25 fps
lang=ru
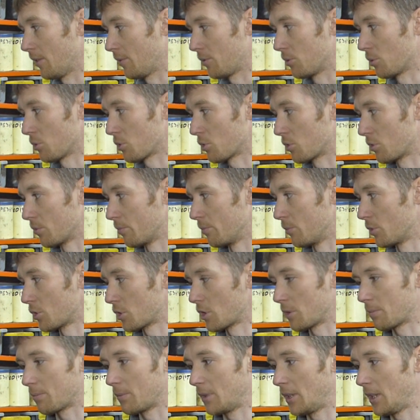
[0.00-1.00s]
все, что
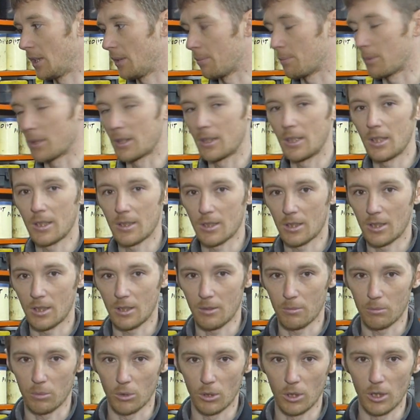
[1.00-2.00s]
может мне подняться
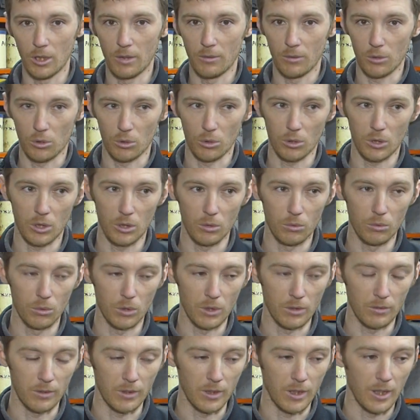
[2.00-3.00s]
на более высокий
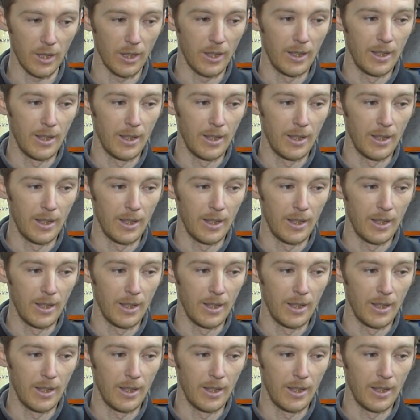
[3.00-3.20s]
уровень.